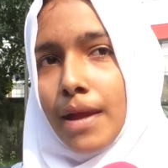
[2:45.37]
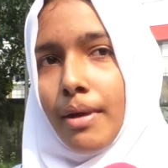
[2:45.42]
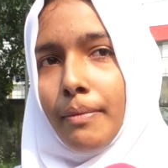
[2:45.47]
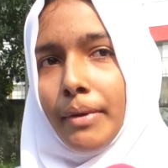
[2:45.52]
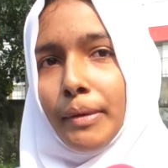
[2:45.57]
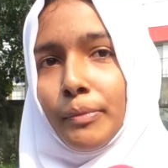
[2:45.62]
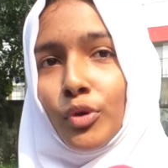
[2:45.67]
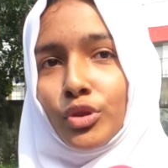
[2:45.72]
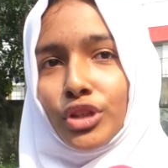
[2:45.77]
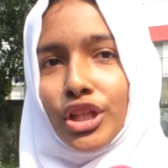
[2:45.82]

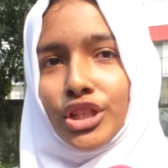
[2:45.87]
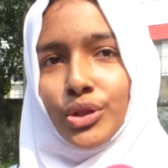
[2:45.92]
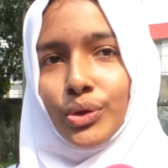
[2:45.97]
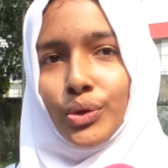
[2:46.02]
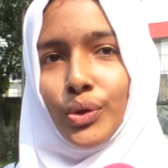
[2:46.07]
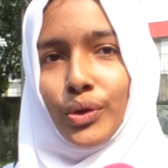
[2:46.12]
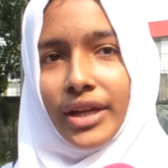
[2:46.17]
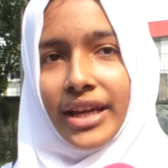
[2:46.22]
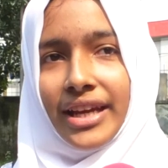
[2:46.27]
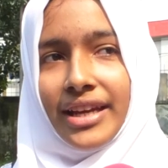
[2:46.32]
এভাবে
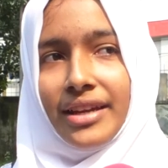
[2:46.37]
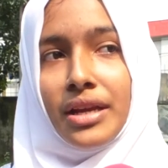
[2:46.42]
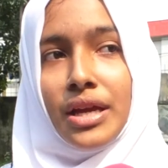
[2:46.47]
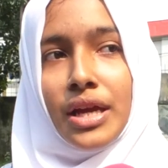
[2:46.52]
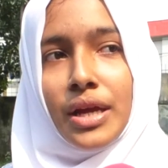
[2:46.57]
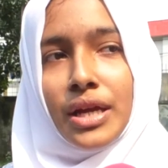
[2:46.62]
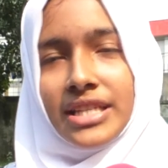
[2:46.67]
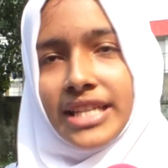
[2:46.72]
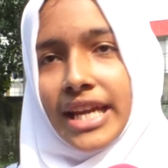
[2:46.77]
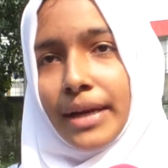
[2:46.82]
মুক্তিযুদ্ধকে
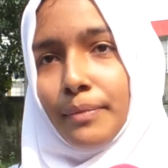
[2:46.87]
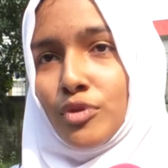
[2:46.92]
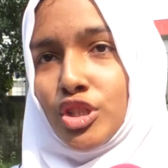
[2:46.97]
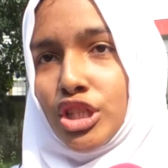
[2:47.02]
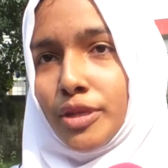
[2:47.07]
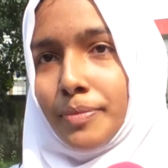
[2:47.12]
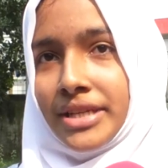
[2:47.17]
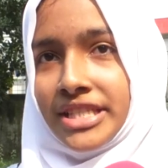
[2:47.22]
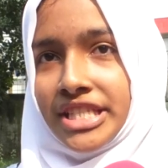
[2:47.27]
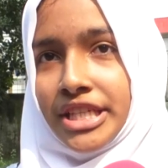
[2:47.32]
শেখ
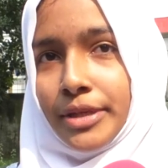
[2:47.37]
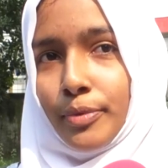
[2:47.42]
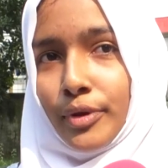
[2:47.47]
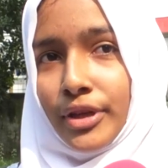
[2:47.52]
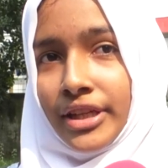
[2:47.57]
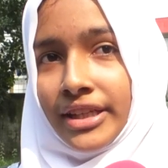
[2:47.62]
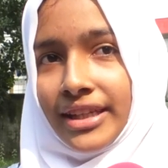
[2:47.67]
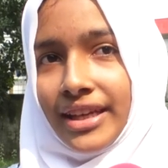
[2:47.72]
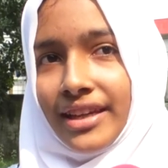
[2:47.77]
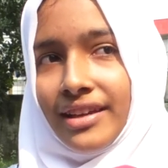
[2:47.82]
মুজিবের
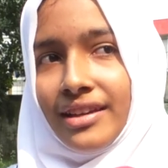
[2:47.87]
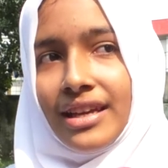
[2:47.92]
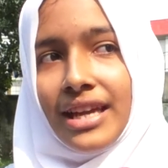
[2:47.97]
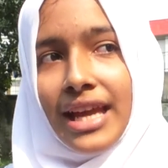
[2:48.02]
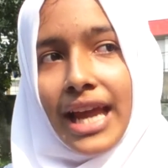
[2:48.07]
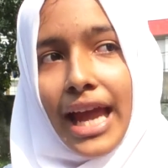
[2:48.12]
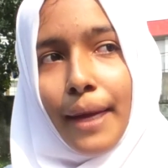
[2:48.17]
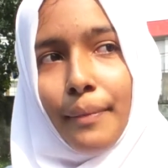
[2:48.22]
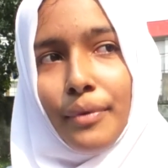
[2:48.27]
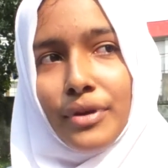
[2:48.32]
জীবনীকে
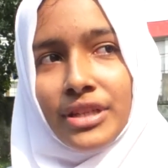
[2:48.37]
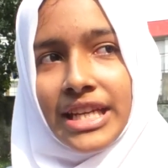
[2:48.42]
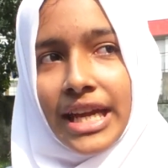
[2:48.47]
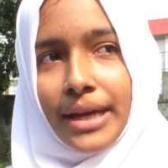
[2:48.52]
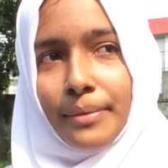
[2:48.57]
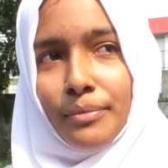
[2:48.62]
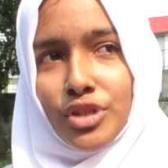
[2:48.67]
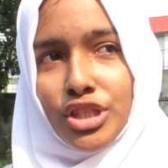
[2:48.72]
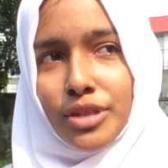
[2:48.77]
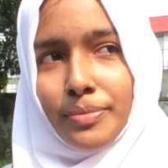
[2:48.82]
এবং
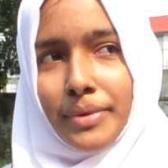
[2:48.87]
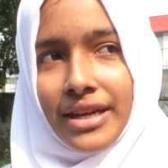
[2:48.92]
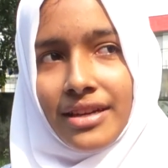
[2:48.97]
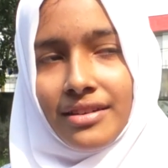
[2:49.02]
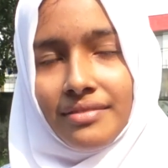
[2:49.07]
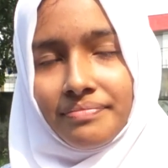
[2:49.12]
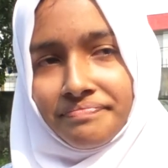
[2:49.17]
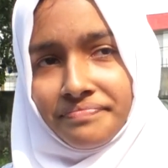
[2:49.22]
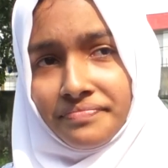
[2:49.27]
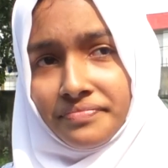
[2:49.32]
শেখ
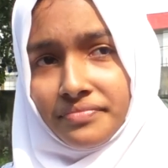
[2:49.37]
মুজিবের